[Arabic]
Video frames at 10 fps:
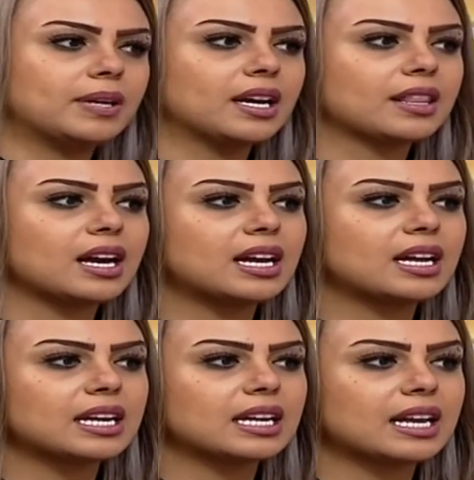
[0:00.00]
معارض
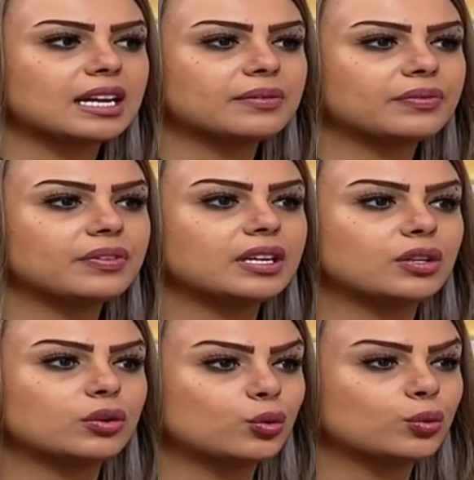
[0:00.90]
انا كان في
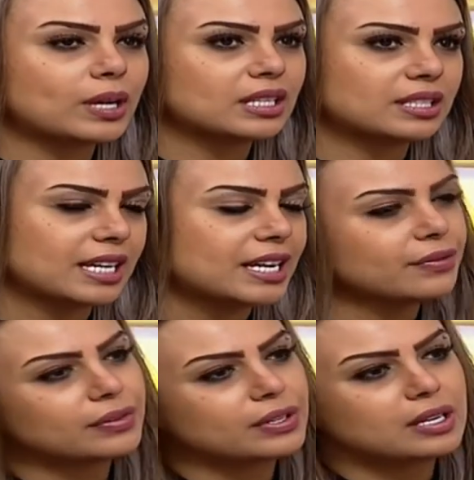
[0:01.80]
جروبات
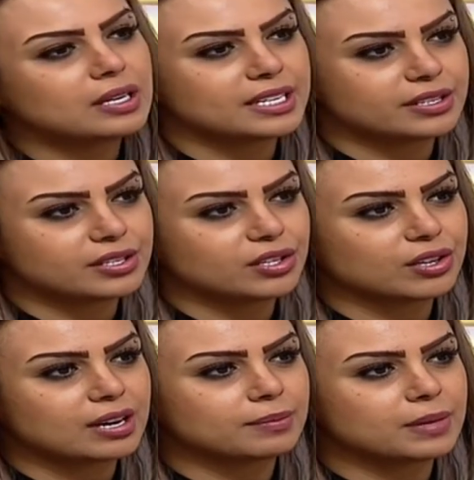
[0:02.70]
تعرف
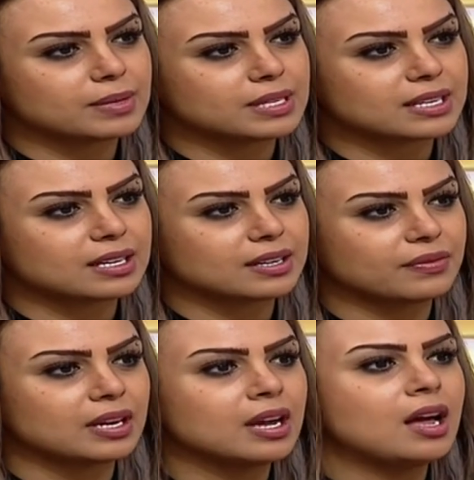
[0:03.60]
الانستغرام لما يصير لك
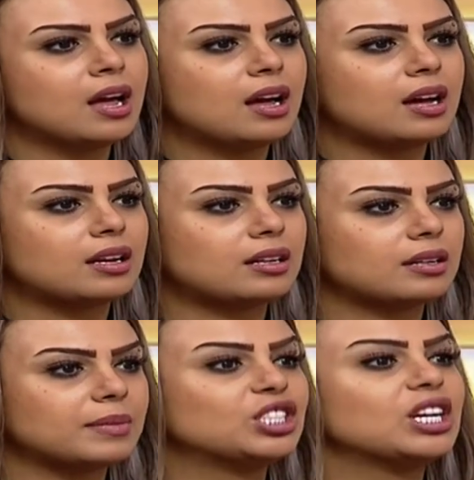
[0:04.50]
فيه
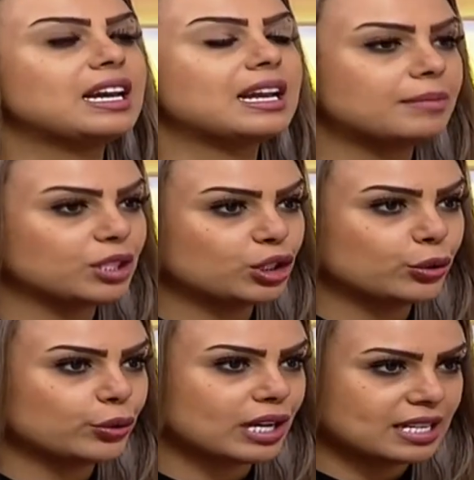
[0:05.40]
مجله
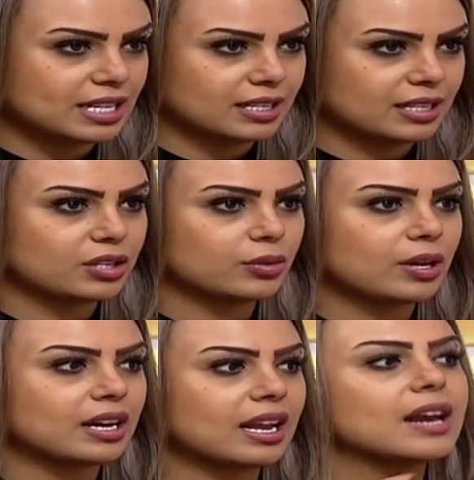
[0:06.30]
مشهوره تنزل أي.
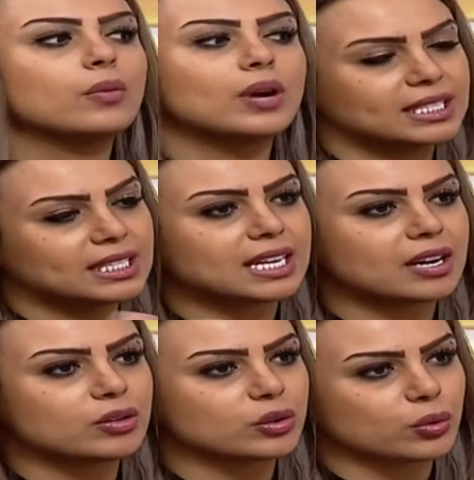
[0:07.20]
صور كانوا وايد
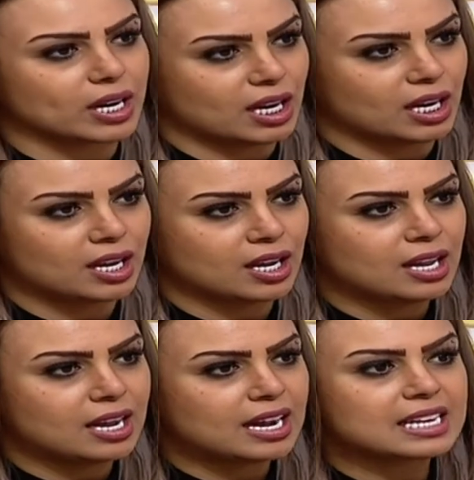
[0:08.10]
يختارون صوري
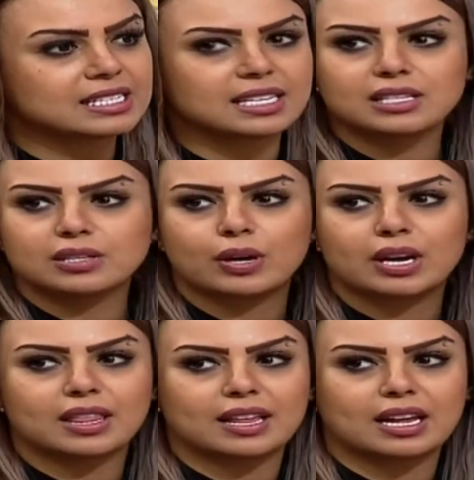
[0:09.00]
خاصه
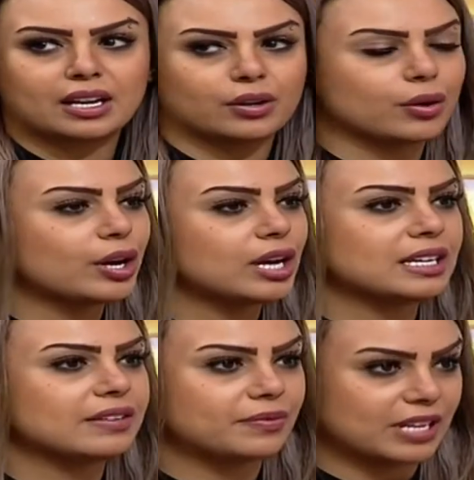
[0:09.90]
الصور اذا عرضوها
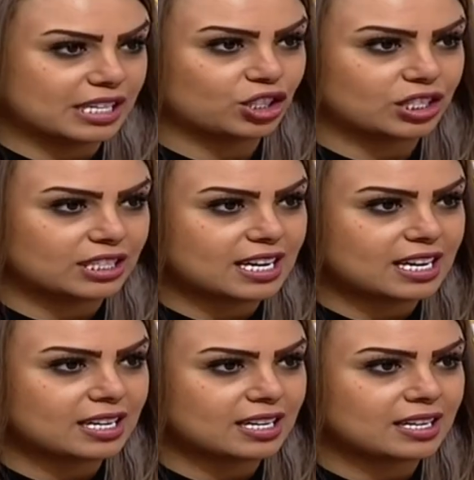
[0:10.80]
اللي فيها الشتاء